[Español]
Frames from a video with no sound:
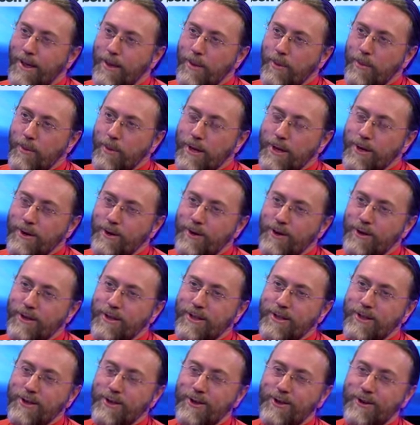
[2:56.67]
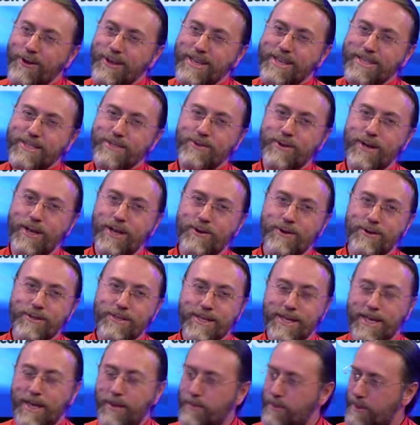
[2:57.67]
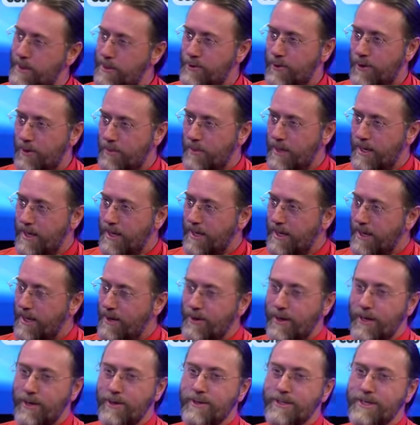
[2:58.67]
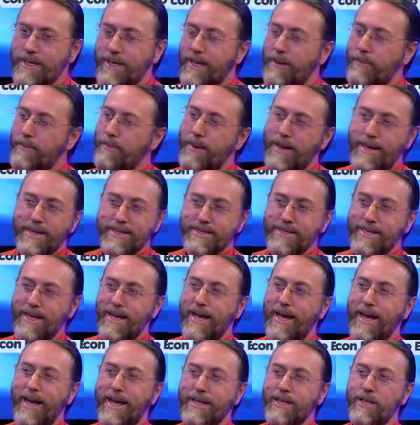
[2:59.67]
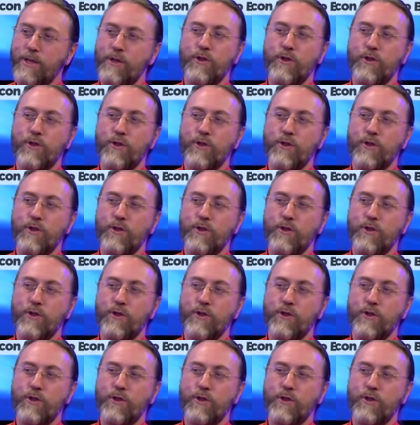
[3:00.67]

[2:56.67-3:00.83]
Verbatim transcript: Bueno, no es una cosa que pasó a mí, es una cosa que pasa a